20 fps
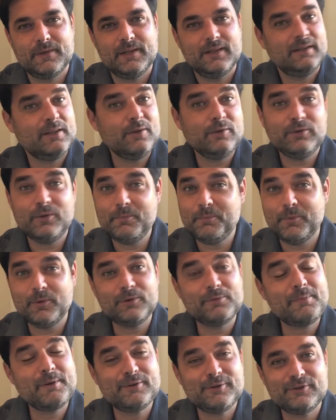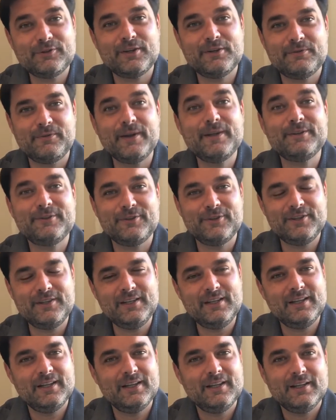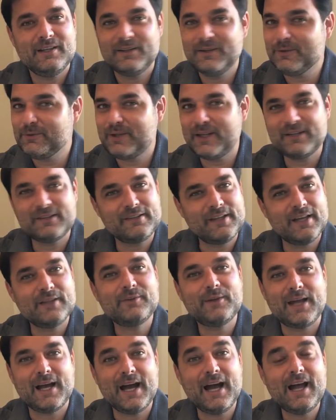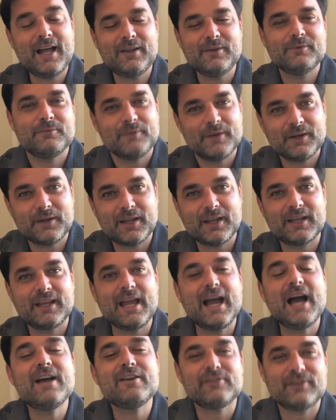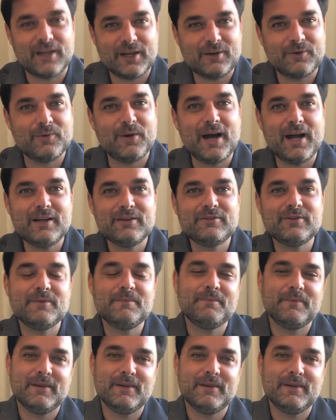Então são pontos para a gente refletir não tem certo e errado, o que, que acha, o que, que não acha.